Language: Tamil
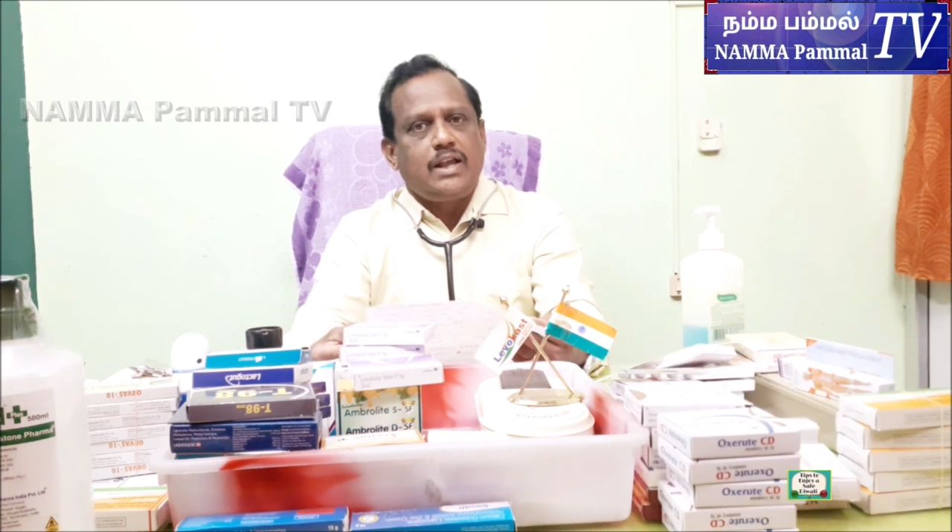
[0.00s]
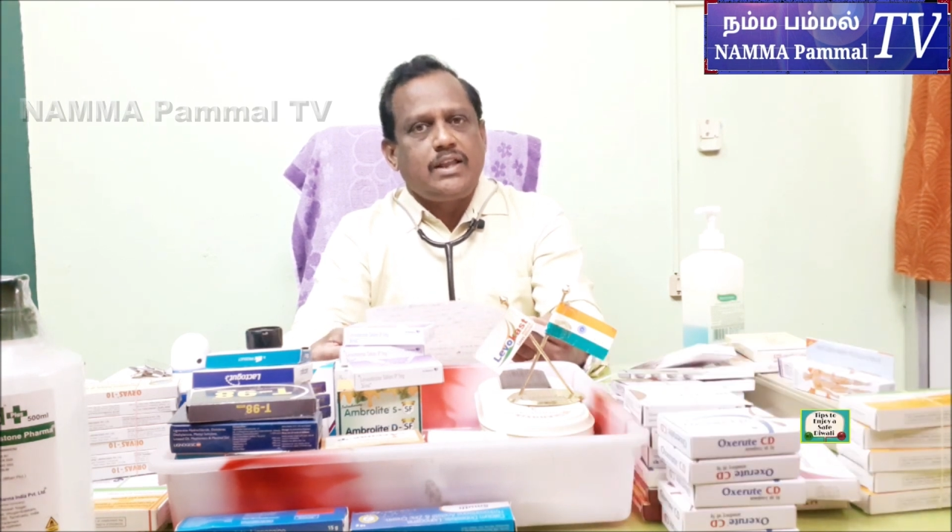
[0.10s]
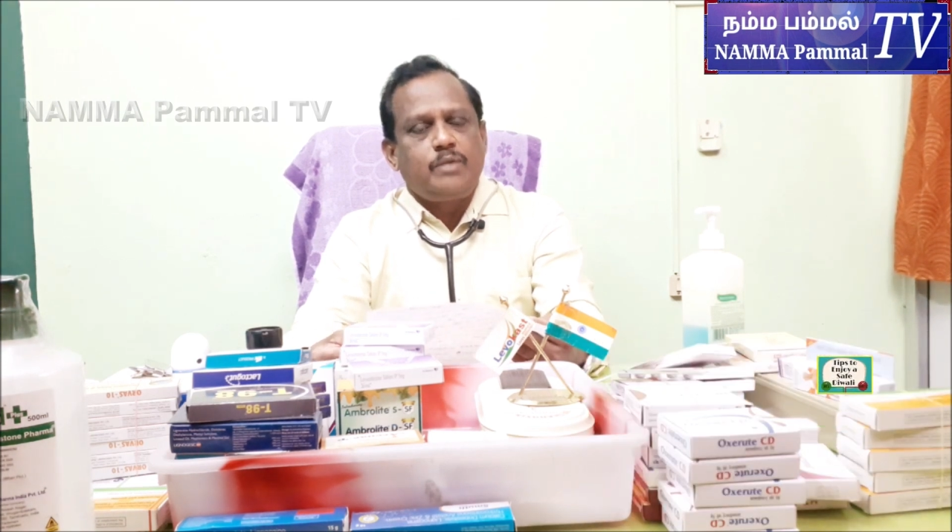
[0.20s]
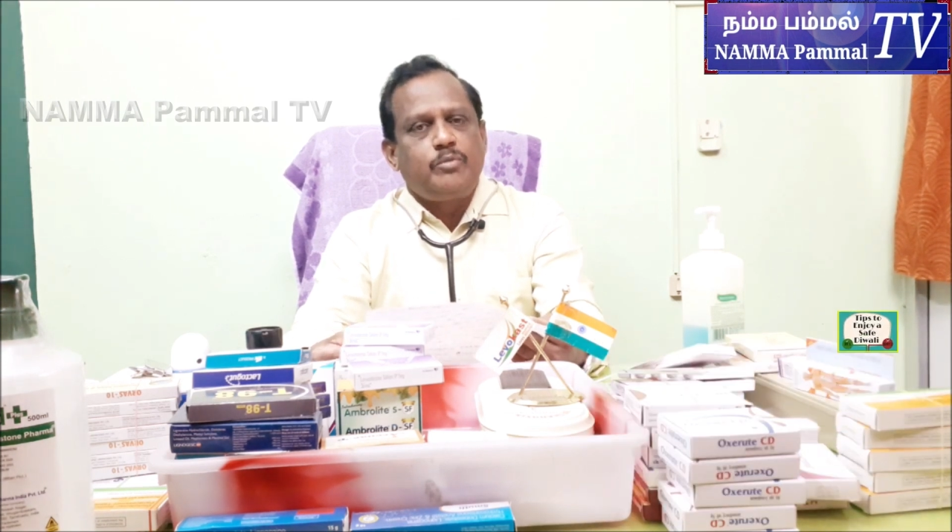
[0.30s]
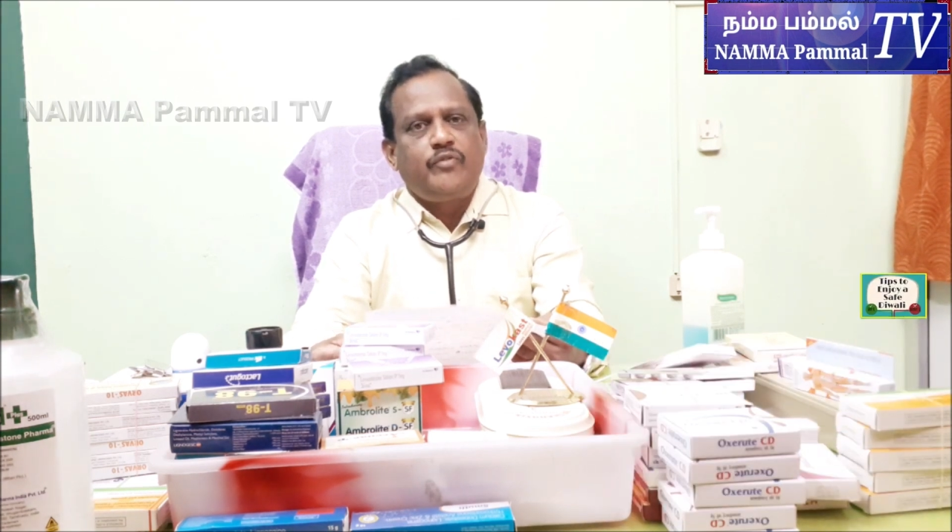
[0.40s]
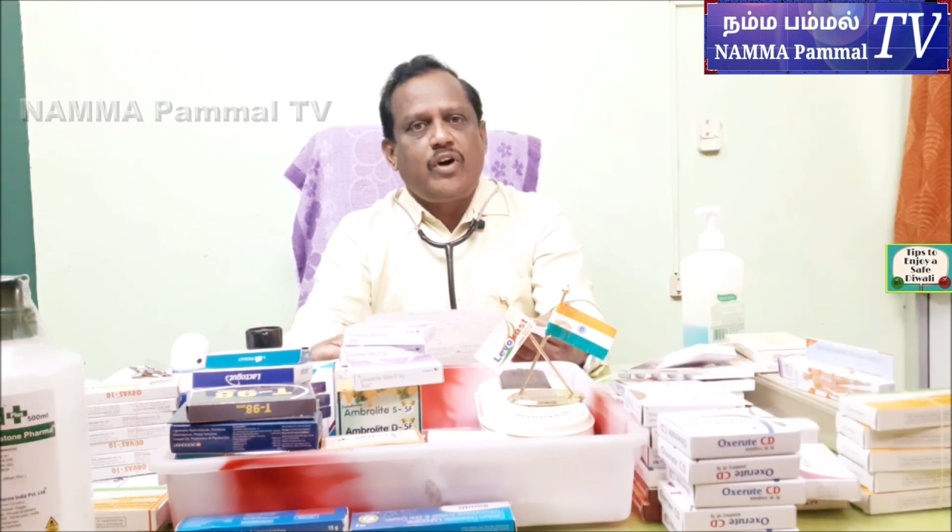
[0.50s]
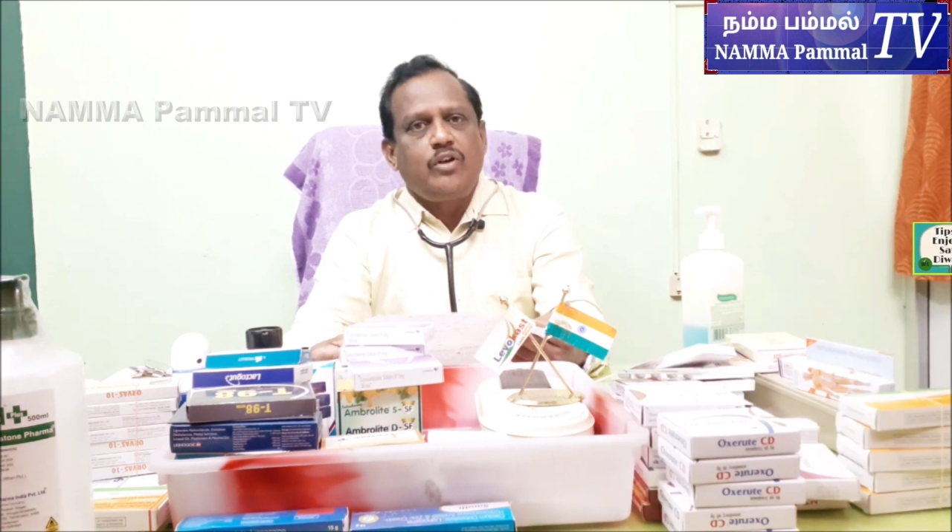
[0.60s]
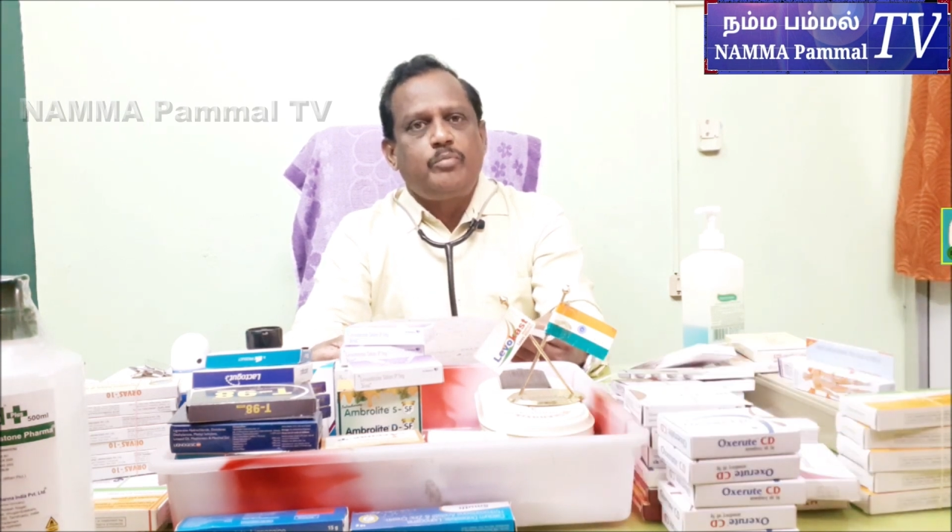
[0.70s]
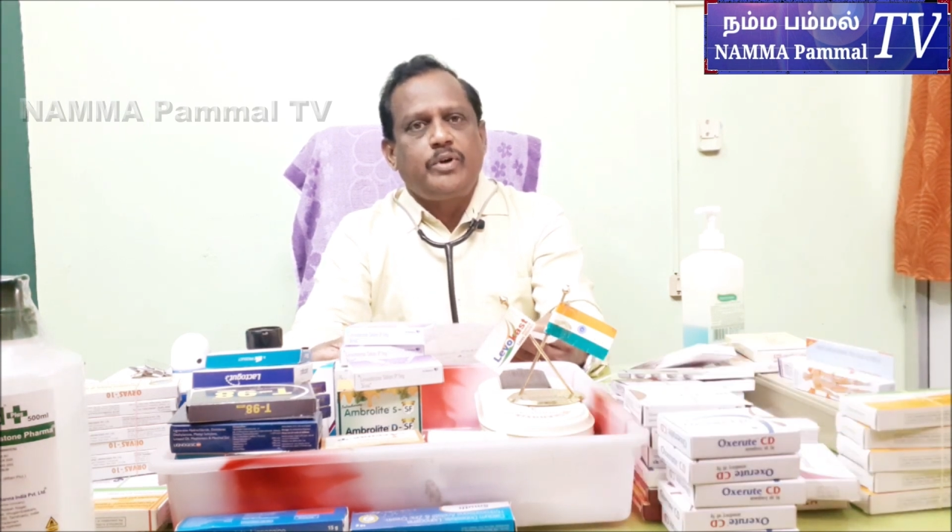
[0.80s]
அதை நம்ம ஃபாலோ